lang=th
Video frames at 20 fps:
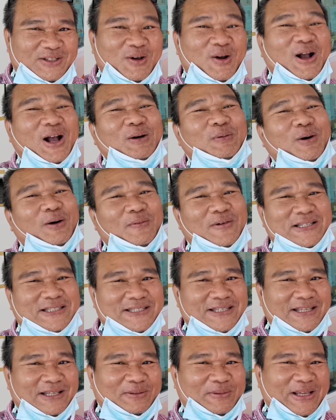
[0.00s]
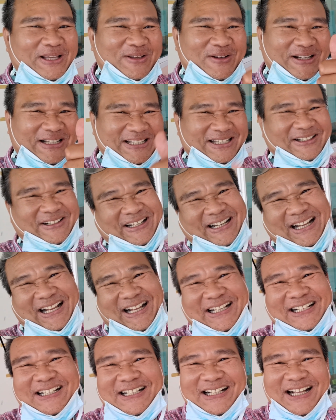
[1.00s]
น้องเขาบอกว่าจริงไงจอน
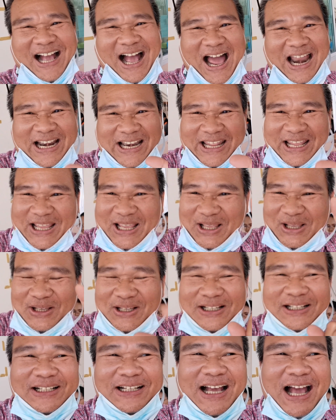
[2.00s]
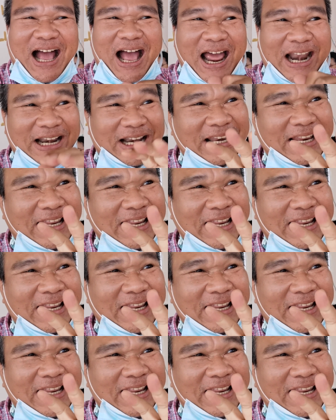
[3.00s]
อันนี้อัน